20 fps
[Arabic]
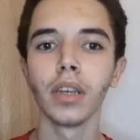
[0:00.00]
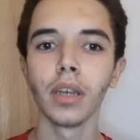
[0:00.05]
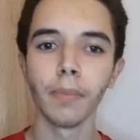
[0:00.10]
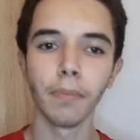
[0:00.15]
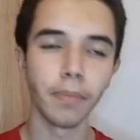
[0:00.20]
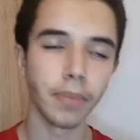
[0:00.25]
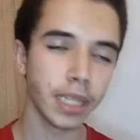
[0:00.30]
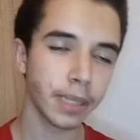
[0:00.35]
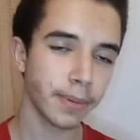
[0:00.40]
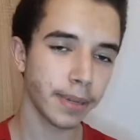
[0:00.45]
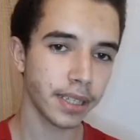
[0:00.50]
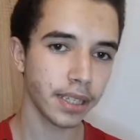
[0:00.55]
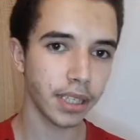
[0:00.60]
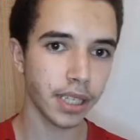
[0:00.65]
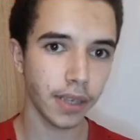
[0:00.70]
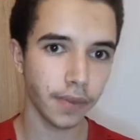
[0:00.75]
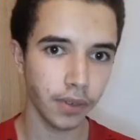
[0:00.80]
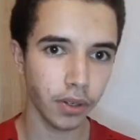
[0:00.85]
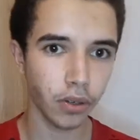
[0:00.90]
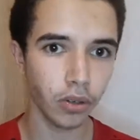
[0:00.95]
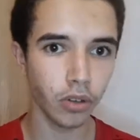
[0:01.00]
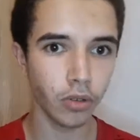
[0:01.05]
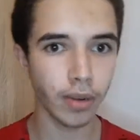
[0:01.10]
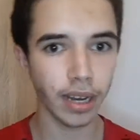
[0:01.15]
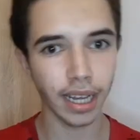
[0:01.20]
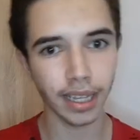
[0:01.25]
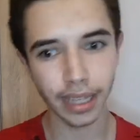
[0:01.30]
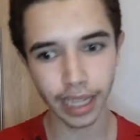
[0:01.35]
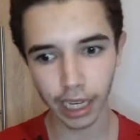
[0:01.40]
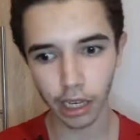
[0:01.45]
بالنسبه لستا فيجو اليوم
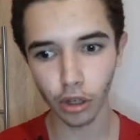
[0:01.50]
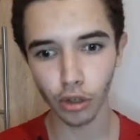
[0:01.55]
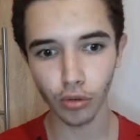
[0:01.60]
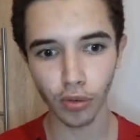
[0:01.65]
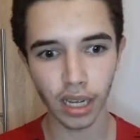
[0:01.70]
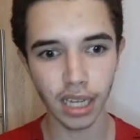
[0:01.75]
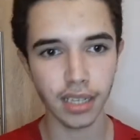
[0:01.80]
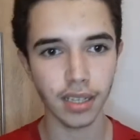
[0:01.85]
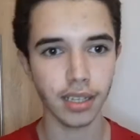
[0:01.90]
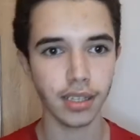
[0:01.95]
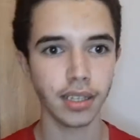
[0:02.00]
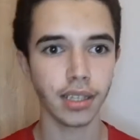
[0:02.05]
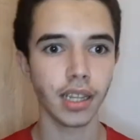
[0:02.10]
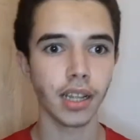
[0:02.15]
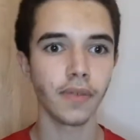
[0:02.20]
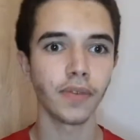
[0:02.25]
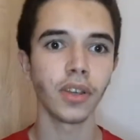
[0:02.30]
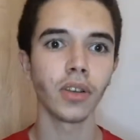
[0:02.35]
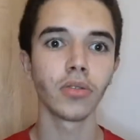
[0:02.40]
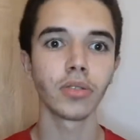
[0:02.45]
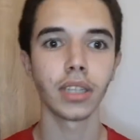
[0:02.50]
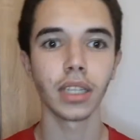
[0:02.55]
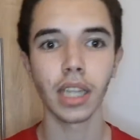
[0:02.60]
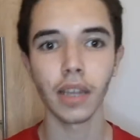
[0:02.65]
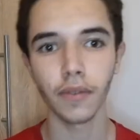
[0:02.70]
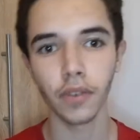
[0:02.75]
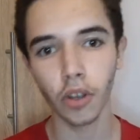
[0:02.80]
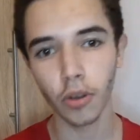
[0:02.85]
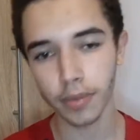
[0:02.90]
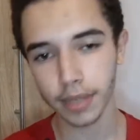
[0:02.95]
خلينا نحكيو شويه على ستا فيجو ستا
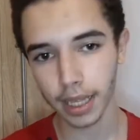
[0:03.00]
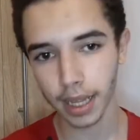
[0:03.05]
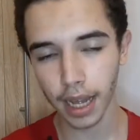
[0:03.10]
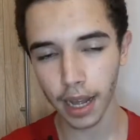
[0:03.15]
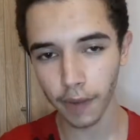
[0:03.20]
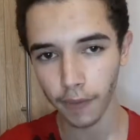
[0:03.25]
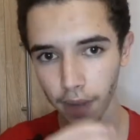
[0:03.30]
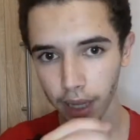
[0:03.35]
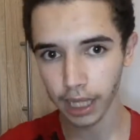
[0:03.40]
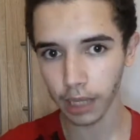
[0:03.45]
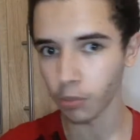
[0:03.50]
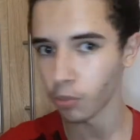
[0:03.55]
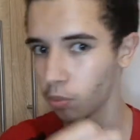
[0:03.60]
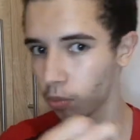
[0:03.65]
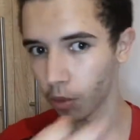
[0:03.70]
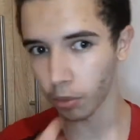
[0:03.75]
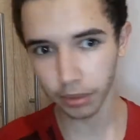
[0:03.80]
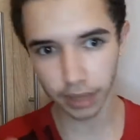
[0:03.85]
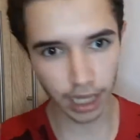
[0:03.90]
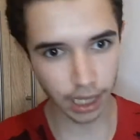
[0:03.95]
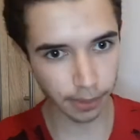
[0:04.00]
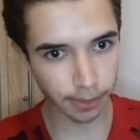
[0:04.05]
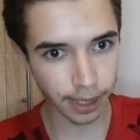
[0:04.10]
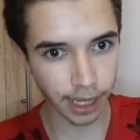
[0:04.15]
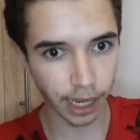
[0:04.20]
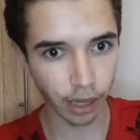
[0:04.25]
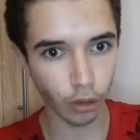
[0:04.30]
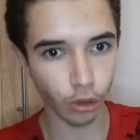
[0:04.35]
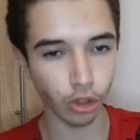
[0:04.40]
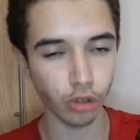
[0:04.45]
فيجو بصراحه فريق ممتاز من
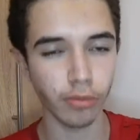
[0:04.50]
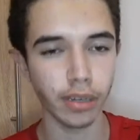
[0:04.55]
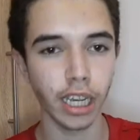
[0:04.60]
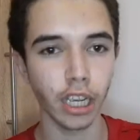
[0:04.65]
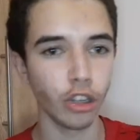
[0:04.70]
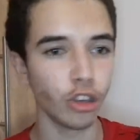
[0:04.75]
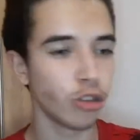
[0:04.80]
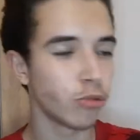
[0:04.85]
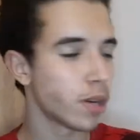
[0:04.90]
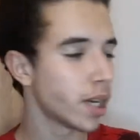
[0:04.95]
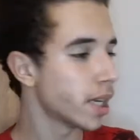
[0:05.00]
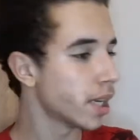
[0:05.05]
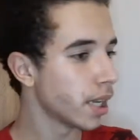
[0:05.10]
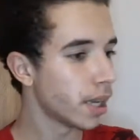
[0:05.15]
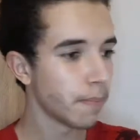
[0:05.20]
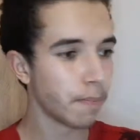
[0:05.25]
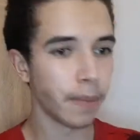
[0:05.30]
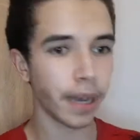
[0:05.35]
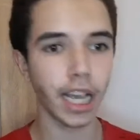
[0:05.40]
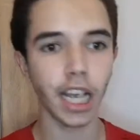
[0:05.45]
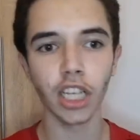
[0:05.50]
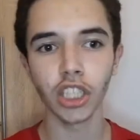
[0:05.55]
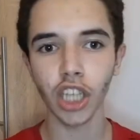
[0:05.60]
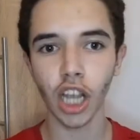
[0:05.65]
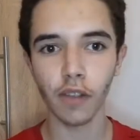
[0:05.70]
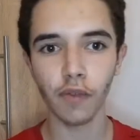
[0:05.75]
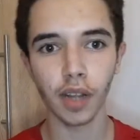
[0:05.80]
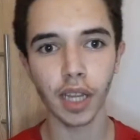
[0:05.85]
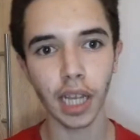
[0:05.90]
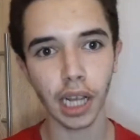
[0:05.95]
ناحيه الهجوميه اليوم ما كانش
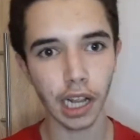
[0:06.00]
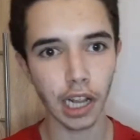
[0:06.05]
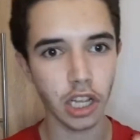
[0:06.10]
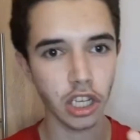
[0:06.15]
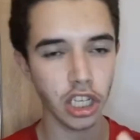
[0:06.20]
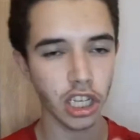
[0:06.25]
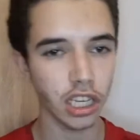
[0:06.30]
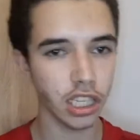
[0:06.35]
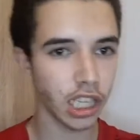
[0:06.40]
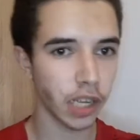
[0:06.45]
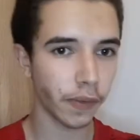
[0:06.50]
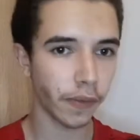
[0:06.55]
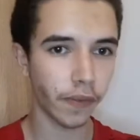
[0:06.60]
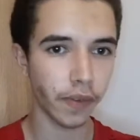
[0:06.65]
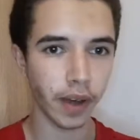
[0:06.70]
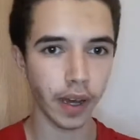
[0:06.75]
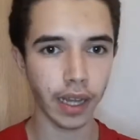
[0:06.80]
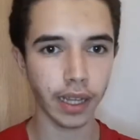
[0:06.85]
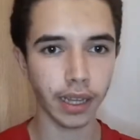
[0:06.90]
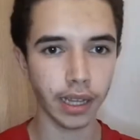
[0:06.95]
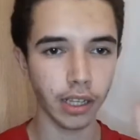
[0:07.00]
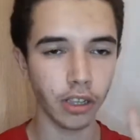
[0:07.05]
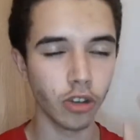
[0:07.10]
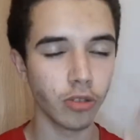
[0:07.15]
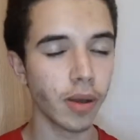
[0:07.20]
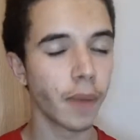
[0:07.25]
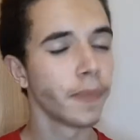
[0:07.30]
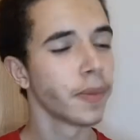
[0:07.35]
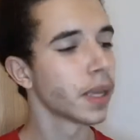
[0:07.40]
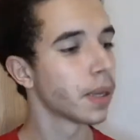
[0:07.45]
كالفريق اللي جاي يدافع فقط
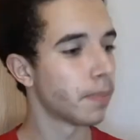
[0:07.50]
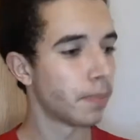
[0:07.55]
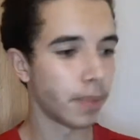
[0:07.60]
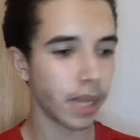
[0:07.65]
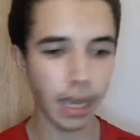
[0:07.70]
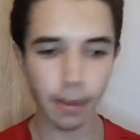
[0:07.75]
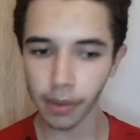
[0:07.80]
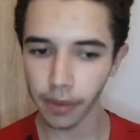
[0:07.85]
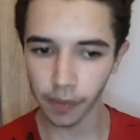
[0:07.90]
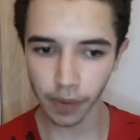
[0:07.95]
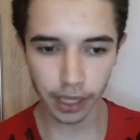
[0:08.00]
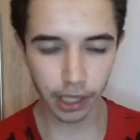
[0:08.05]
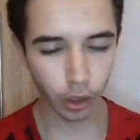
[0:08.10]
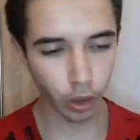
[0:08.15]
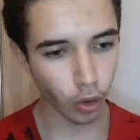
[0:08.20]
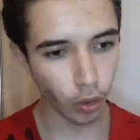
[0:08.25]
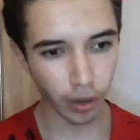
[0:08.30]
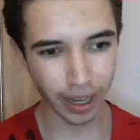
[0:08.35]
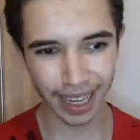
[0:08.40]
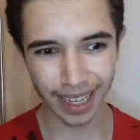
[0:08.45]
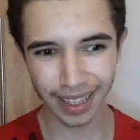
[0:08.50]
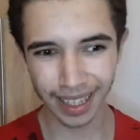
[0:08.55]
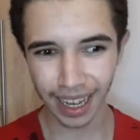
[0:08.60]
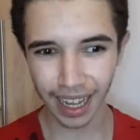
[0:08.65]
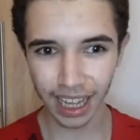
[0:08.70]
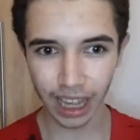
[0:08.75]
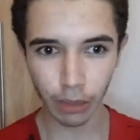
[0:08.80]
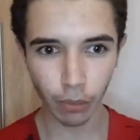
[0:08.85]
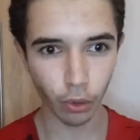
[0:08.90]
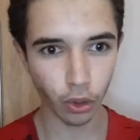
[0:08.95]
اليوم بلعب الفريق هو كان
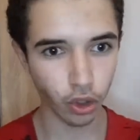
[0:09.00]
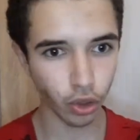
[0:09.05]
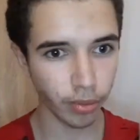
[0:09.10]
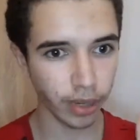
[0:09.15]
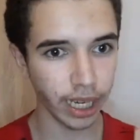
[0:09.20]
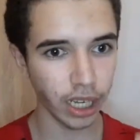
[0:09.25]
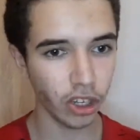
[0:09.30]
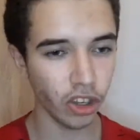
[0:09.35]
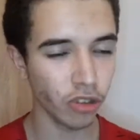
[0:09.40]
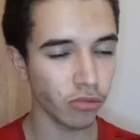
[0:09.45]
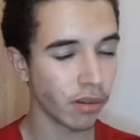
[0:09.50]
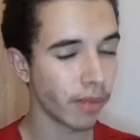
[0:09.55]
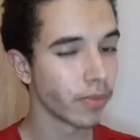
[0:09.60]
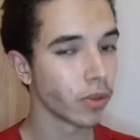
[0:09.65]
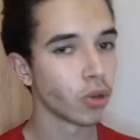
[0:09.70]
يقدم هجوميا اليوم